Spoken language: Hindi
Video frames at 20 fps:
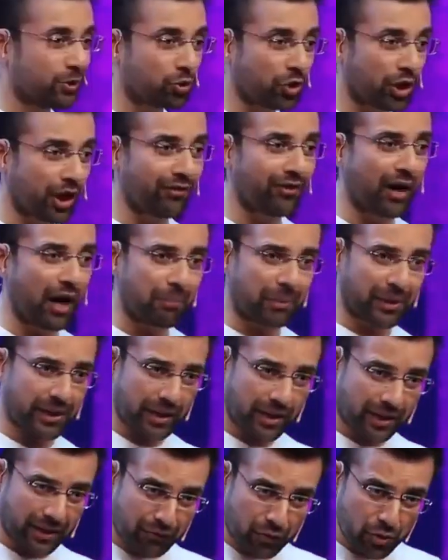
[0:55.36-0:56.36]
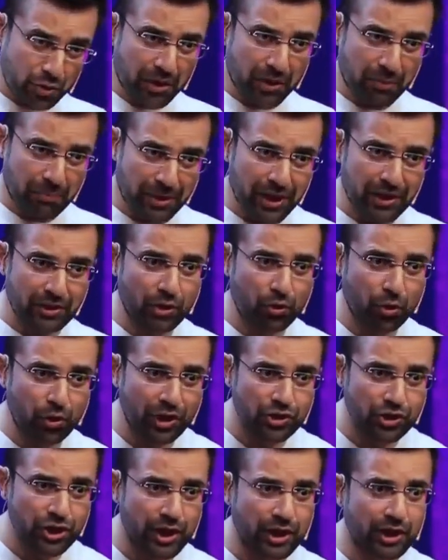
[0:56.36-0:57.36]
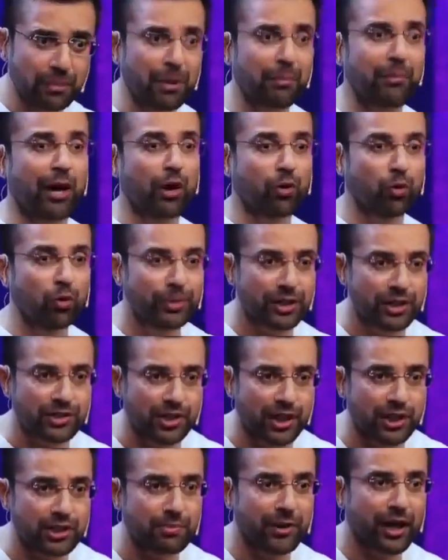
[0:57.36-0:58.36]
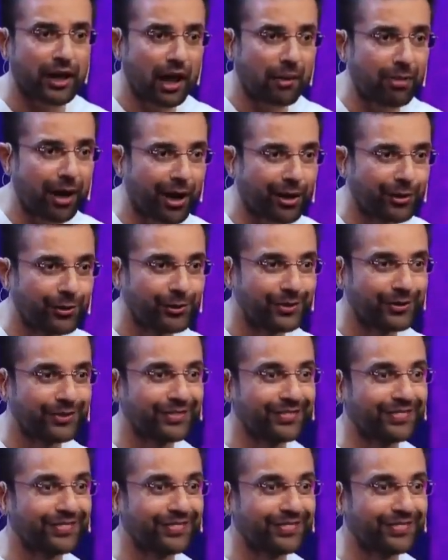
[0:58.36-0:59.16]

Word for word: तो क्या वहां पर ये कंफ्यूजन अपने अंदर होना चाहिए कि मैं भागू भी इस रेस में या ना भागू